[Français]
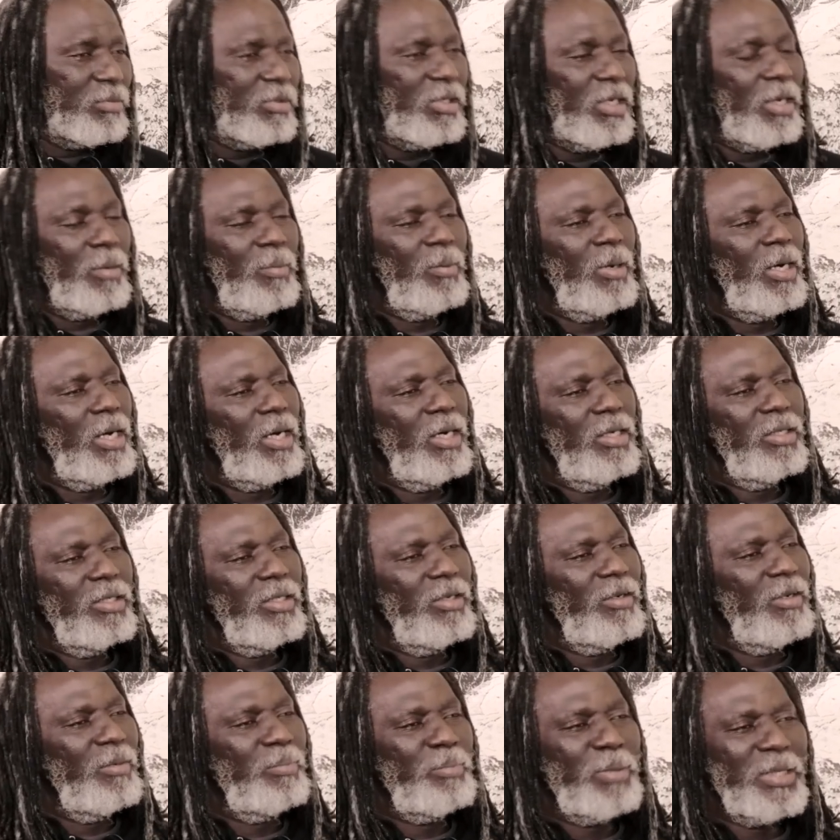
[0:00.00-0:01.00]
là-bas,
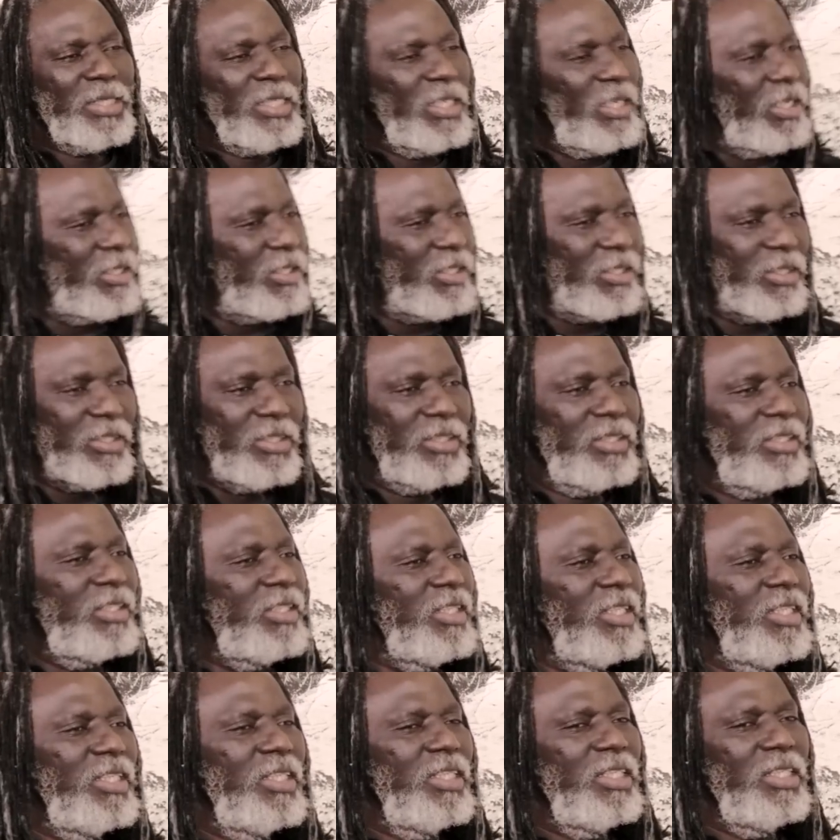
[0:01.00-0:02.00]
il n'y avait pas
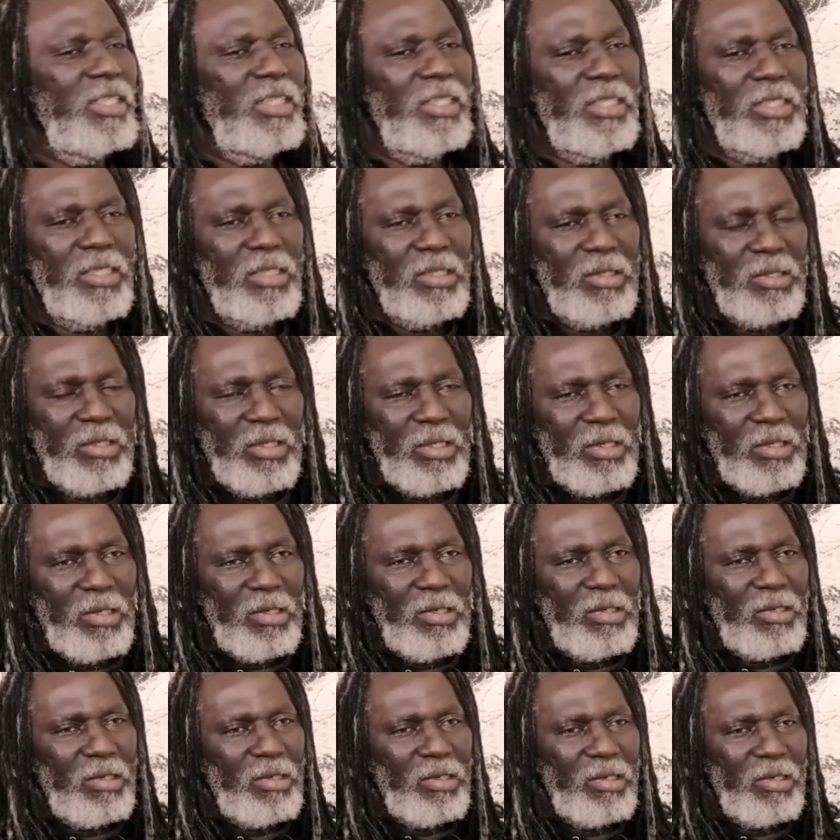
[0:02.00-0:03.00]
d'électricité.
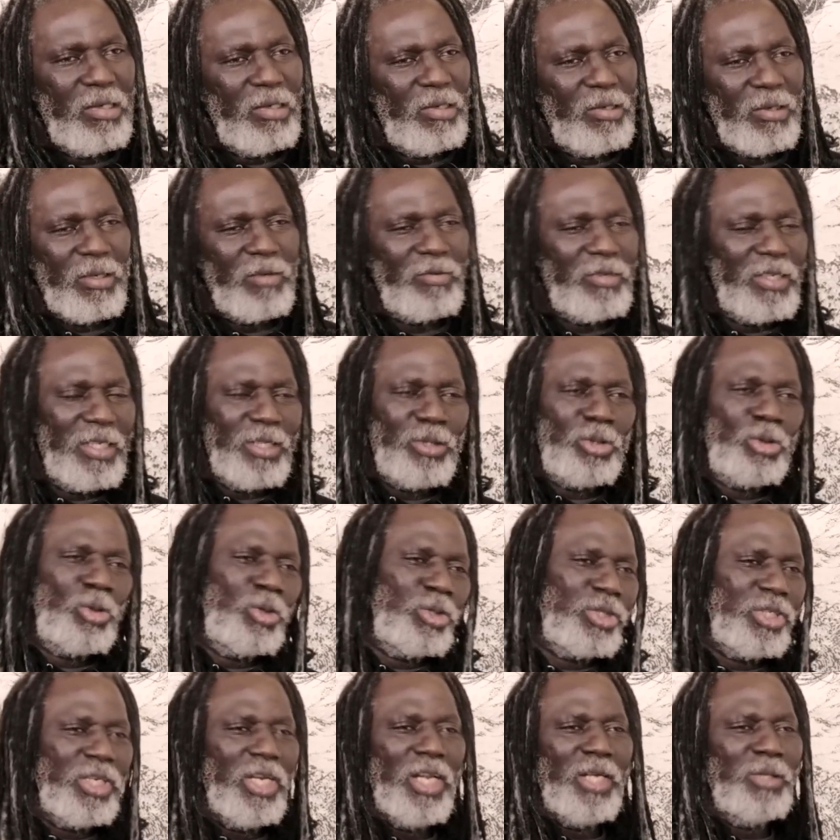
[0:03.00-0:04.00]
Euh, on avait les
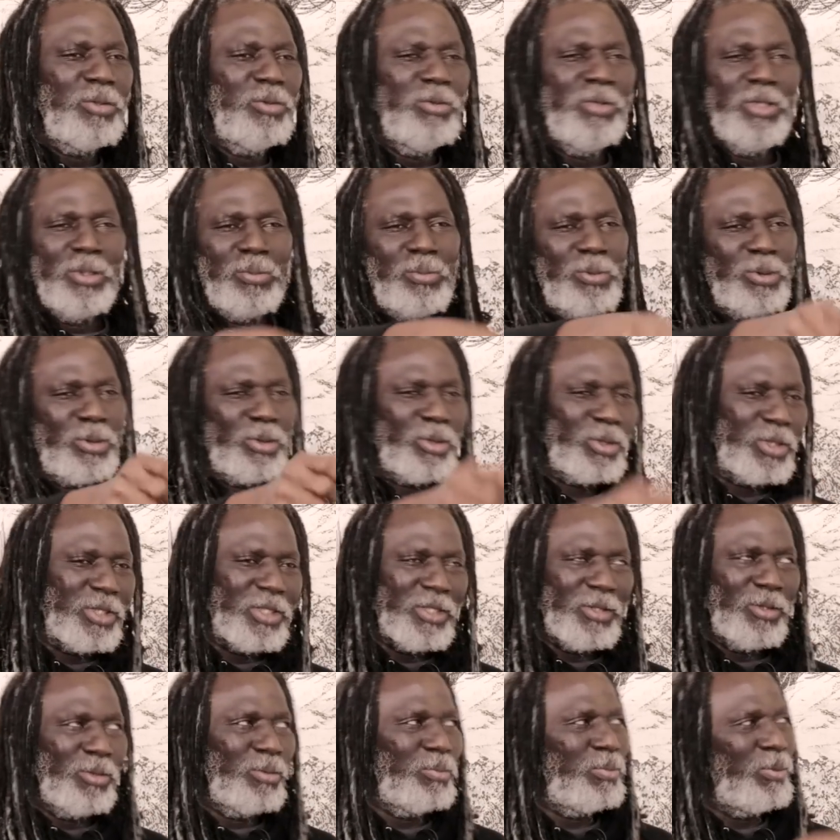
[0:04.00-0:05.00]
torches la nuit pour
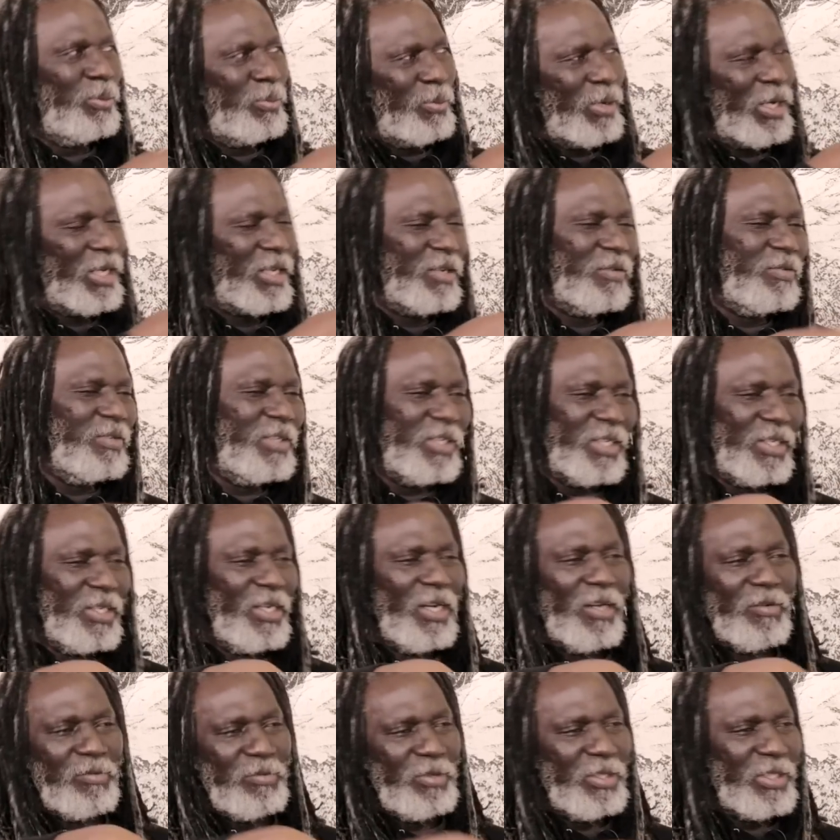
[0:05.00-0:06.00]
sortir. Donc pour moi qui venais
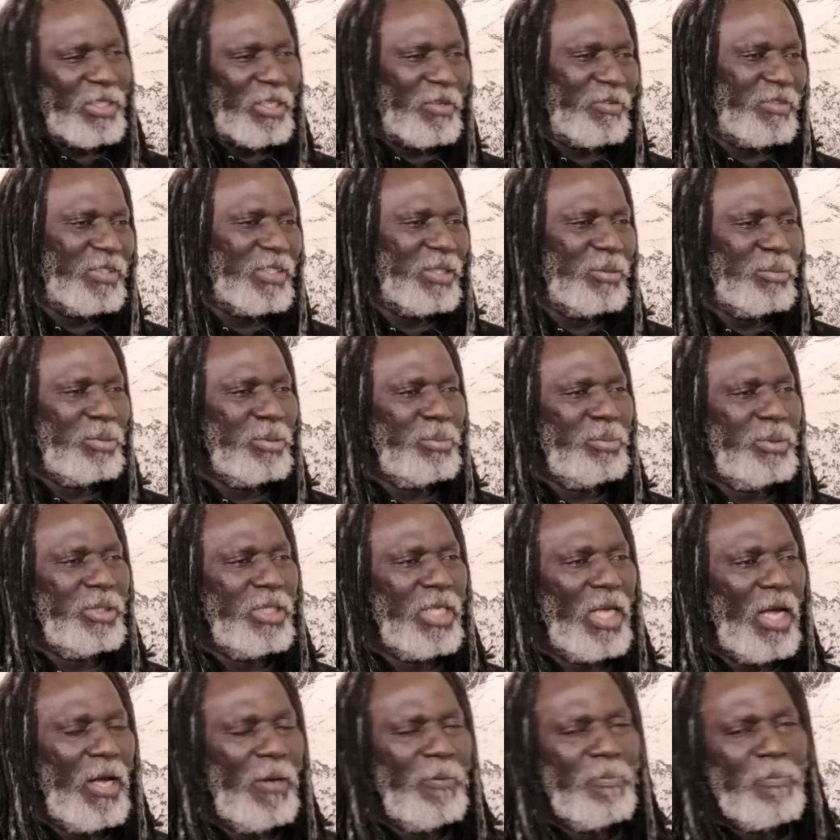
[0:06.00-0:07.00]
de la ville, ça faisait un peu
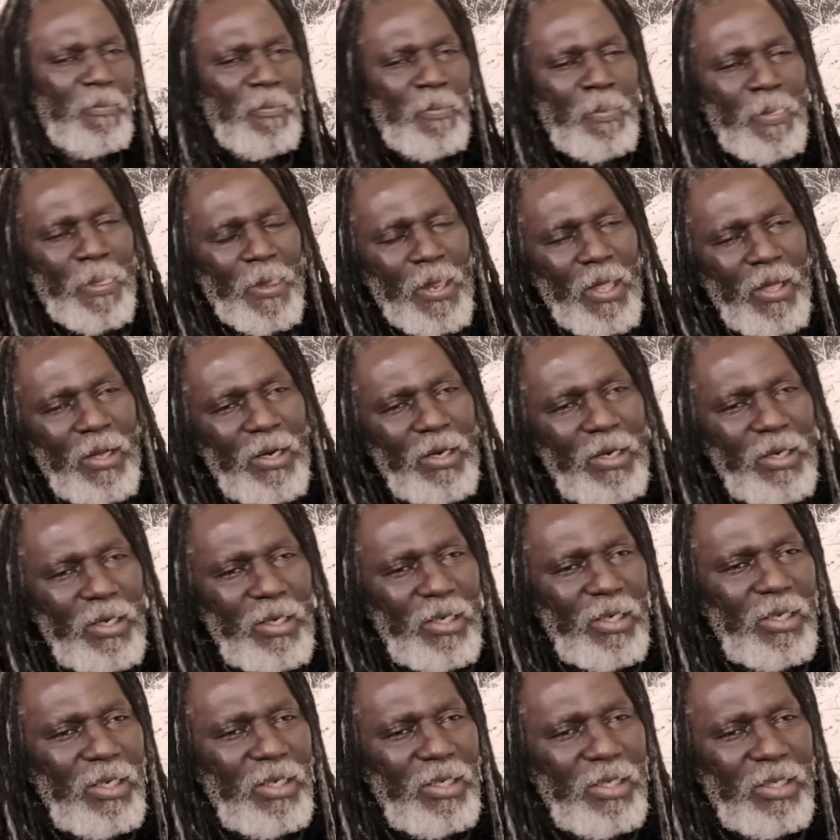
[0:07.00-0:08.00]
bizarre.
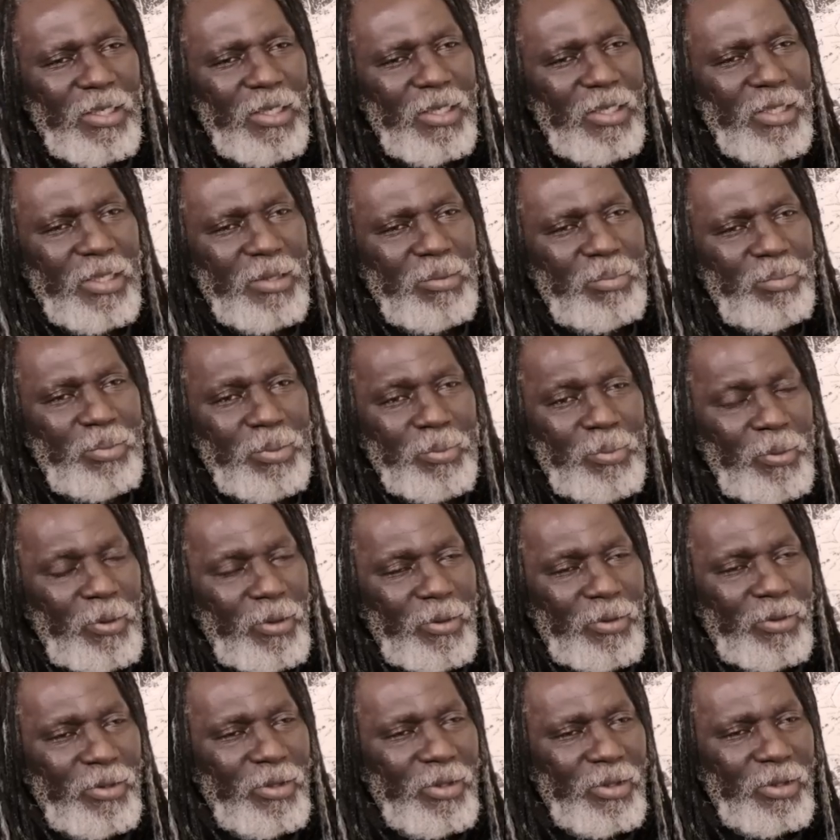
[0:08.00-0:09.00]
Et puis
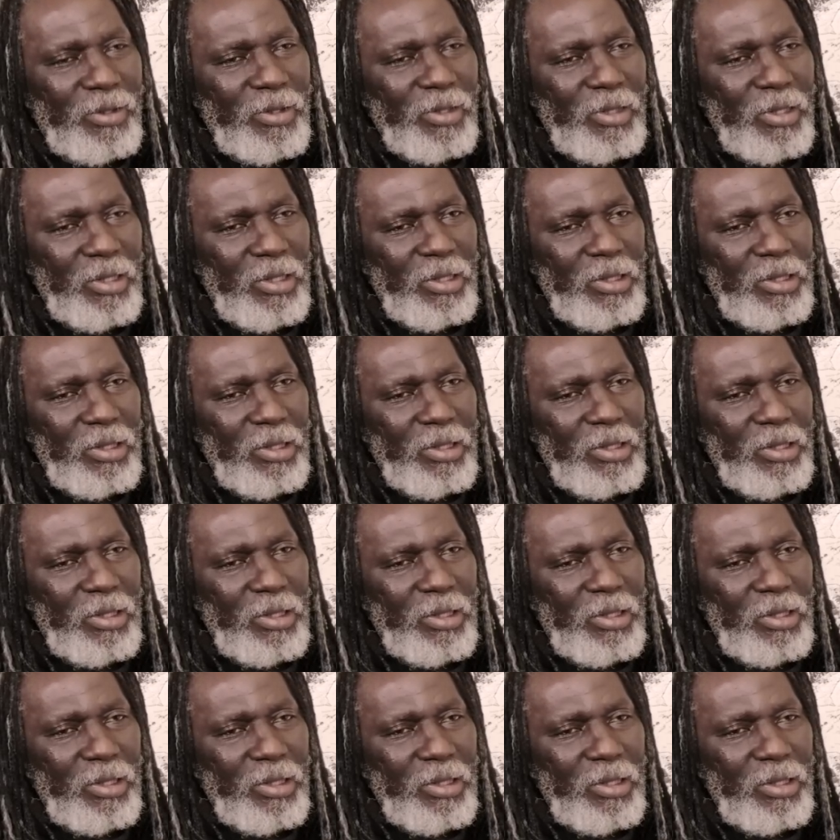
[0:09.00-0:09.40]
bon, donc euh,